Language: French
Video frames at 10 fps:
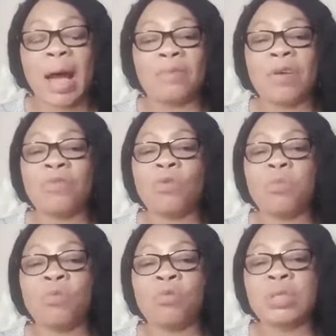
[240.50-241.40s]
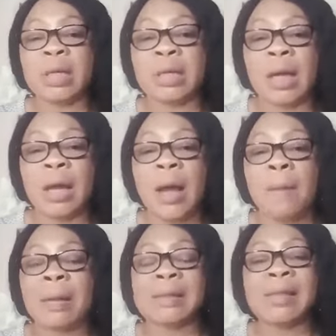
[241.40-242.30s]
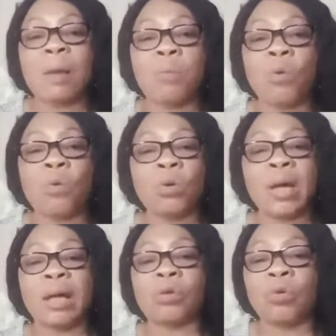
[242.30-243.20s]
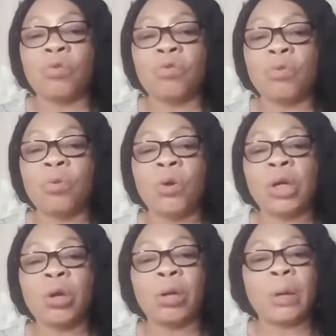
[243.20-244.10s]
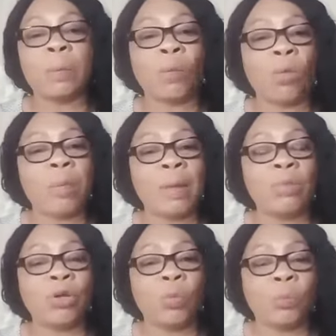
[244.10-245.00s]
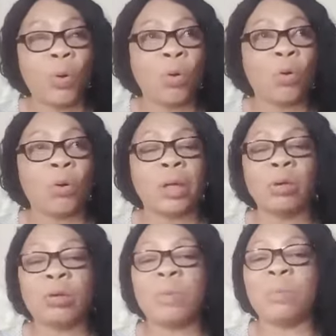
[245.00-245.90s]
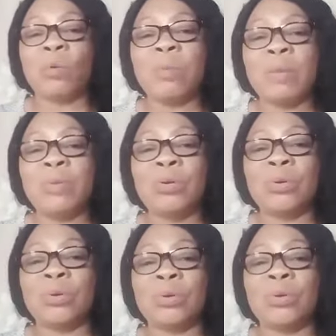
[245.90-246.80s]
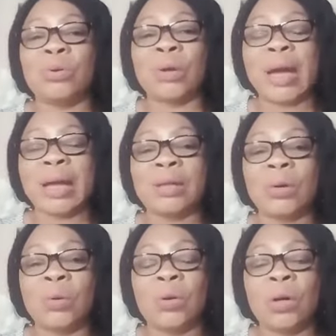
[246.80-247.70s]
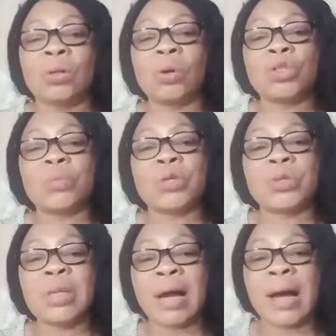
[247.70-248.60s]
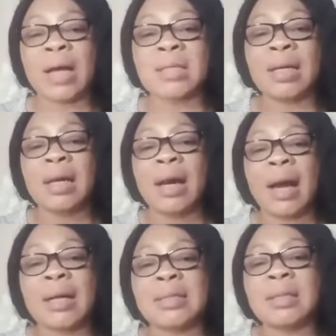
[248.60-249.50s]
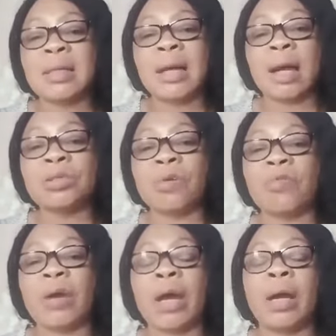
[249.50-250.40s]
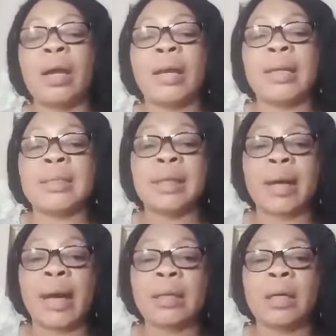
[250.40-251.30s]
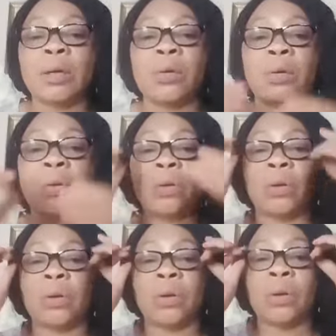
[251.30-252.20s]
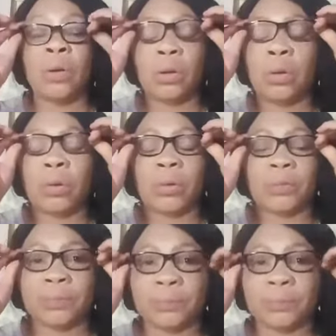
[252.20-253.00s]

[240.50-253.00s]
avec vous pour vous aider. Parce qu'il y a beaucoup d'entre vous qui ont des problèmes de peau, qui ont des problèmes de, de, de, de quinto. Donc je me suis engagée à dire quand je fais les directs, euh, euh,